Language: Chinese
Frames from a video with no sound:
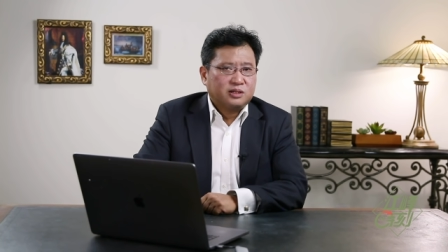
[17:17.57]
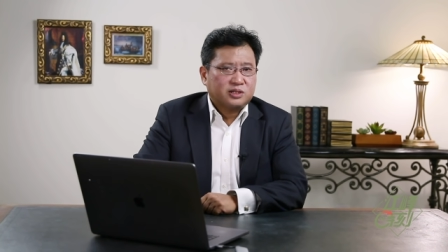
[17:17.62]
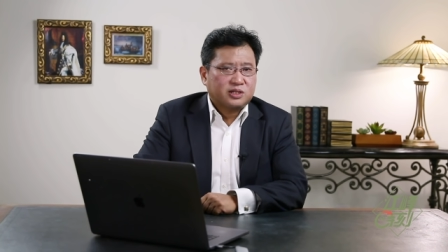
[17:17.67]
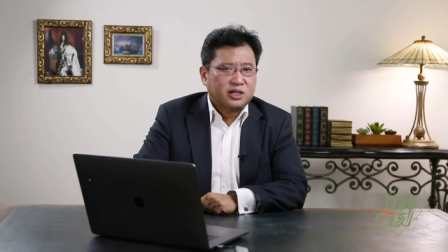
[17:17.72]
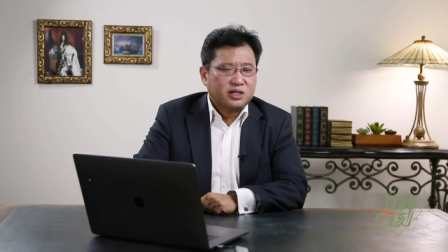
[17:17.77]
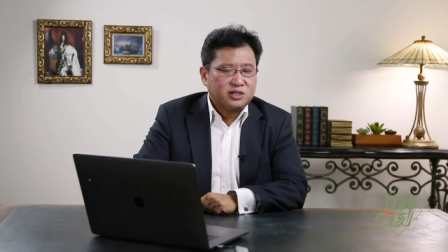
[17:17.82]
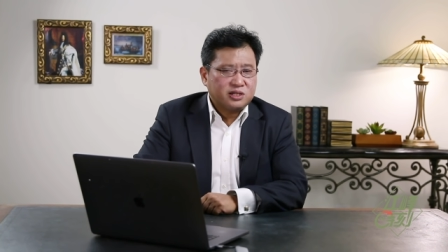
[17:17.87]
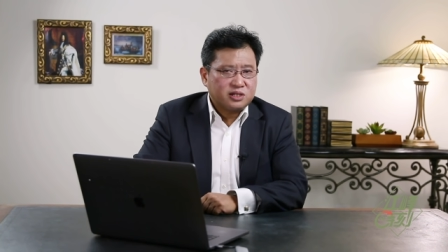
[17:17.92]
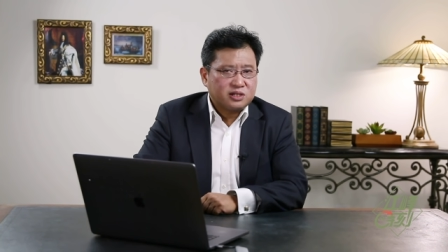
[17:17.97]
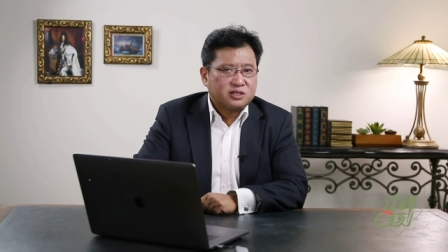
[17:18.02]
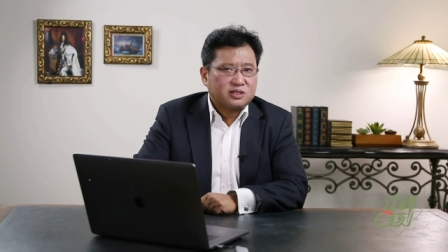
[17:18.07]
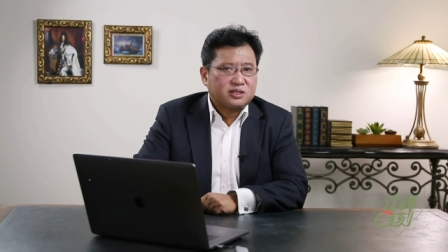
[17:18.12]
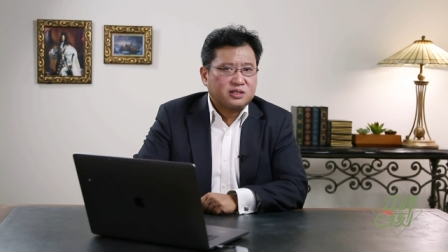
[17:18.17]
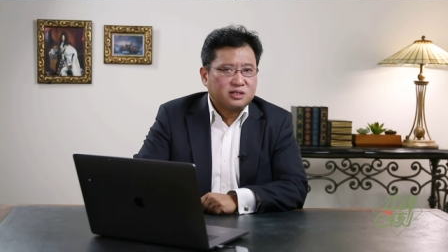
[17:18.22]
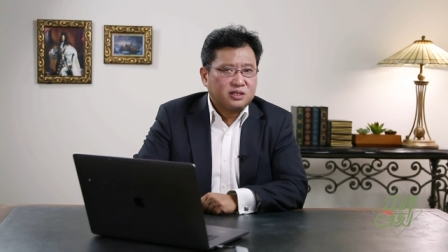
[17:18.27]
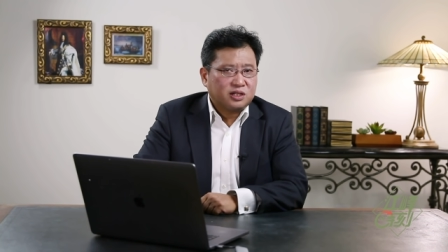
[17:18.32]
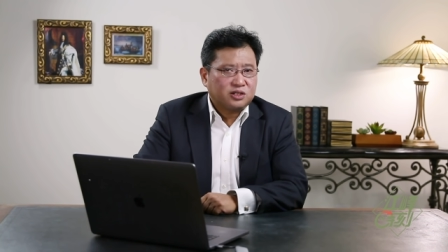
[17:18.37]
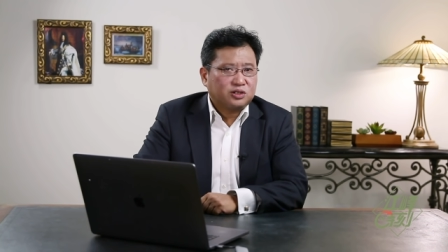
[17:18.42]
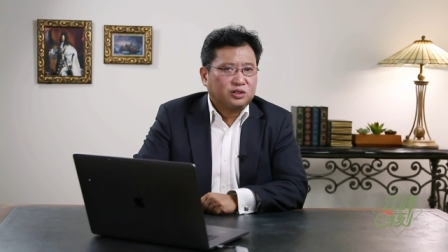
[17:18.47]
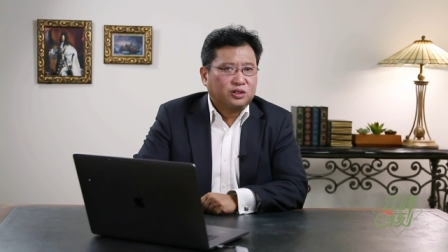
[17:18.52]
陈志
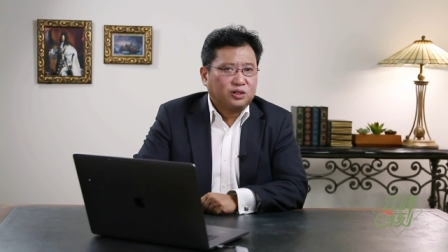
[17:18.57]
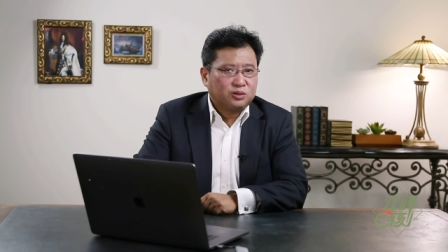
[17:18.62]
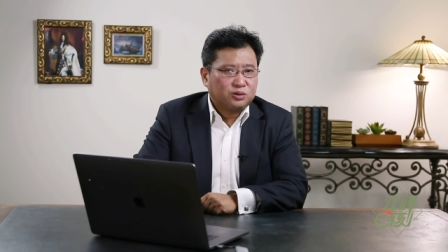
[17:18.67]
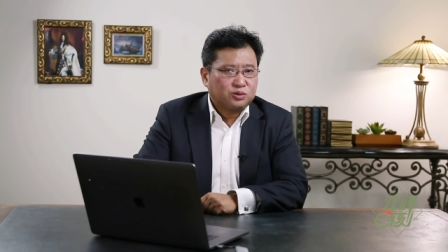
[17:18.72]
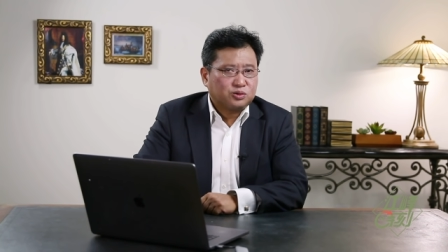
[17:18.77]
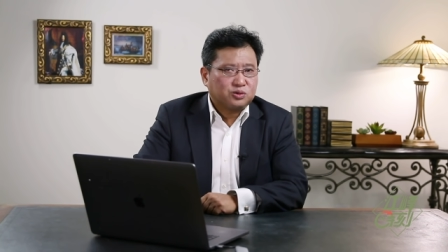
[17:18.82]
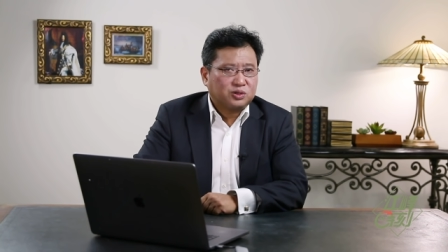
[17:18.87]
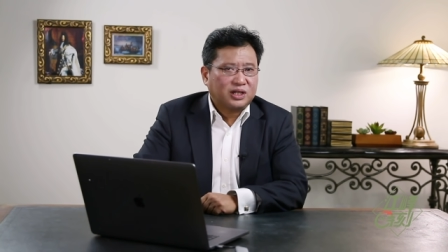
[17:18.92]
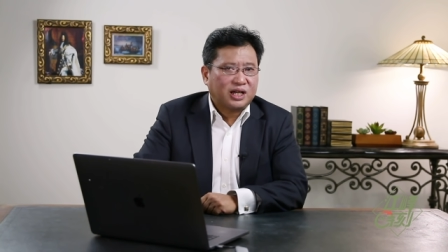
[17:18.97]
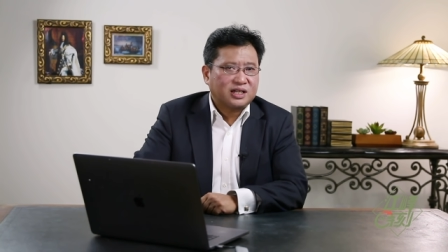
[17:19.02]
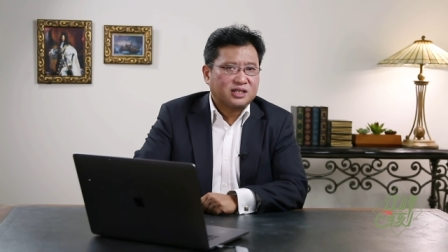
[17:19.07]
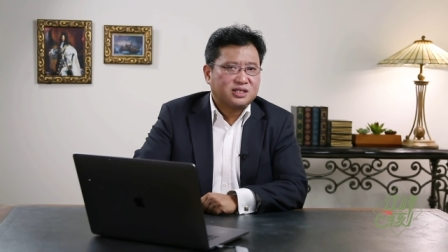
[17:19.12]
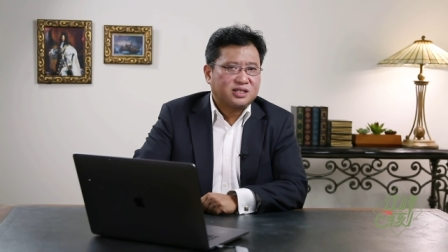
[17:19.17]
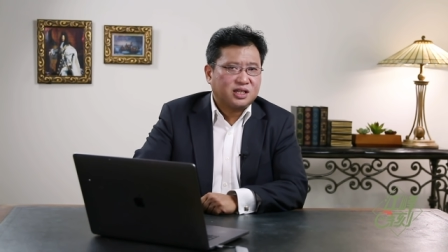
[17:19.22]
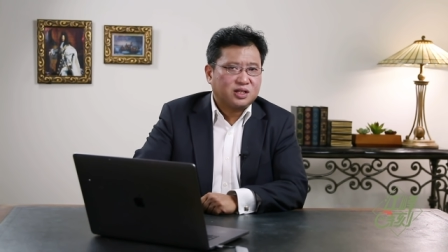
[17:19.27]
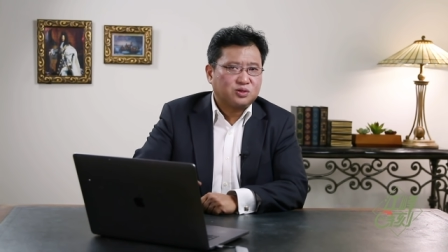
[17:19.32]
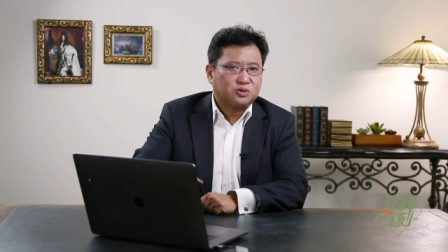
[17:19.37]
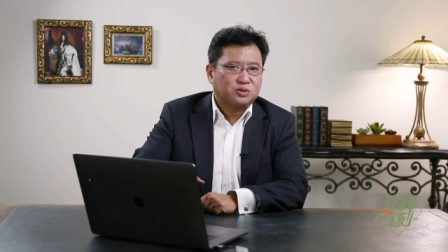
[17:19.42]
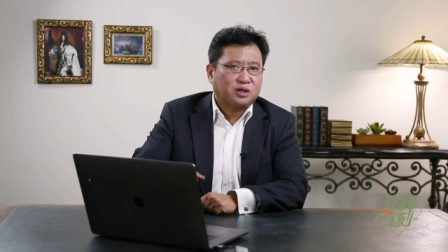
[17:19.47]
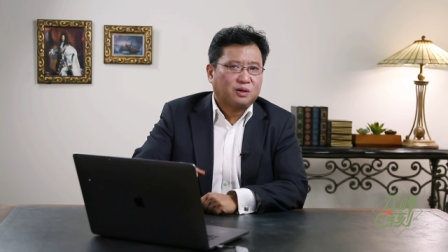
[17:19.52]
思呢就透露出他
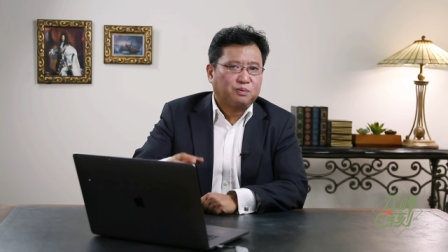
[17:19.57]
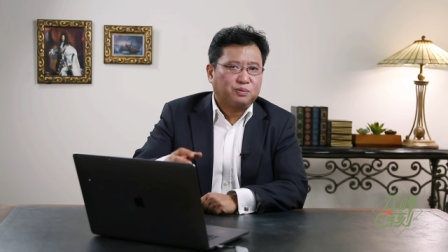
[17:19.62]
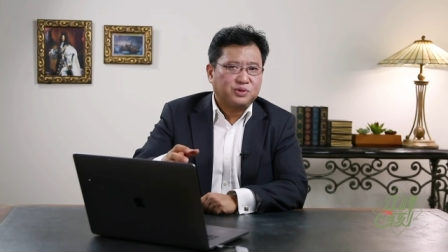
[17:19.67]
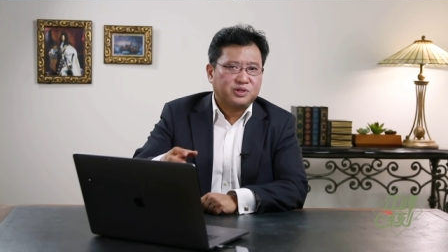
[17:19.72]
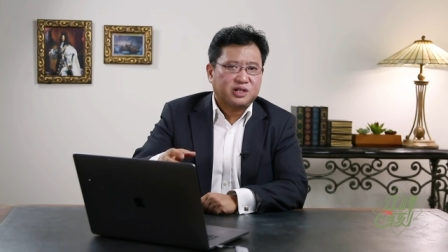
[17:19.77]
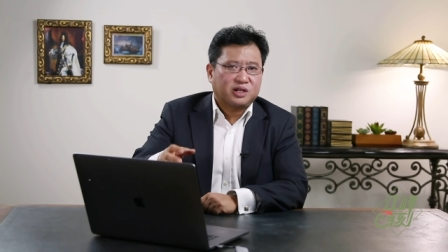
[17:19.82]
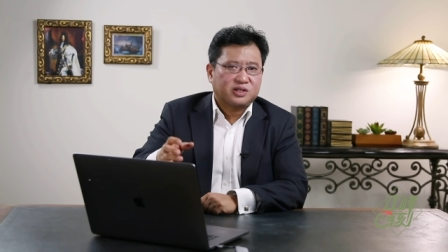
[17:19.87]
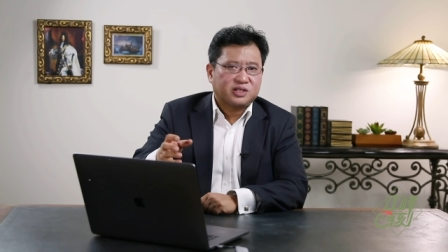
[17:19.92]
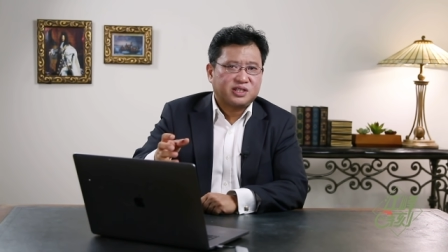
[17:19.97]
接触到不少